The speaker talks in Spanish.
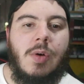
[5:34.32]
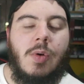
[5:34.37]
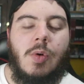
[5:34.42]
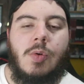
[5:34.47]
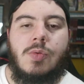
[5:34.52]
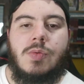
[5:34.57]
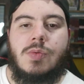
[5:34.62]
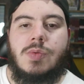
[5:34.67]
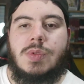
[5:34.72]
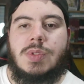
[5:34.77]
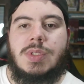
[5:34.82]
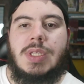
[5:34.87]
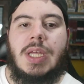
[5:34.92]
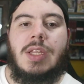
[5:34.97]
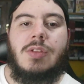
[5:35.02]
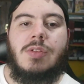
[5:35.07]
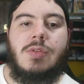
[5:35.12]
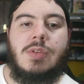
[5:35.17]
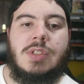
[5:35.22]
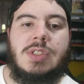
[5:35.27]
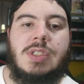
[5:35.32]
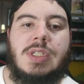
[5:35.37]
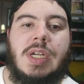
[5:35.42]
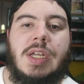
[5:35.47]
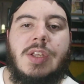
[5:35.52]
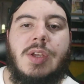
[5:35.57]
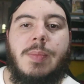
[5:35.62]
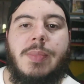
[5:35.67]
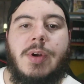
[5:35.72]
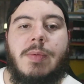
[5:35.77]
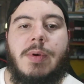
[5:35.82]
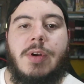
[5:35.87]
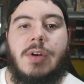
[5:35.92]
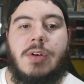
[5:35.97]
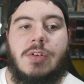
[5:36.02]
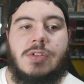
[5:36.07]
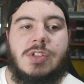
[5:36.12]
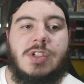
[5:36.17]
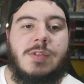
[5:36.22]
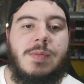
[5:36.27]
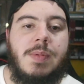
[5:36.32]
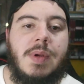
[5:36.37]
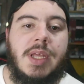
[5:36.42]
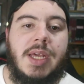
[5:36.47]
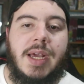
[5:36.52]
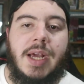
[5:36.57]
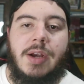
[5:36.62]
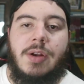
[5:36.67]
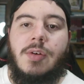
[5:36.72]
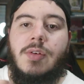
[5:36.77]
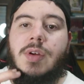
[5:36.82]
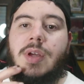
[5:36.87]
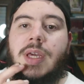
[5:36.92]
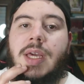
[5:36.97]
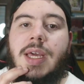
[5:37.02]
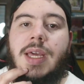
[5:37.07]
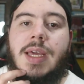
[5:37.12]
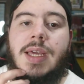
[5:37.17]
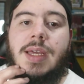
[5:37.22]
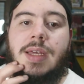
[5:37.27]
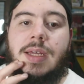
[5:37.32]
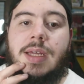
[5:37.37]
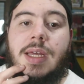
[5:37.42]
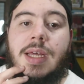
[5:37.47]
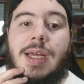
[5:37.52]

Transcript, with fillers: un tanto extraño, pero bueno, nos explicaron que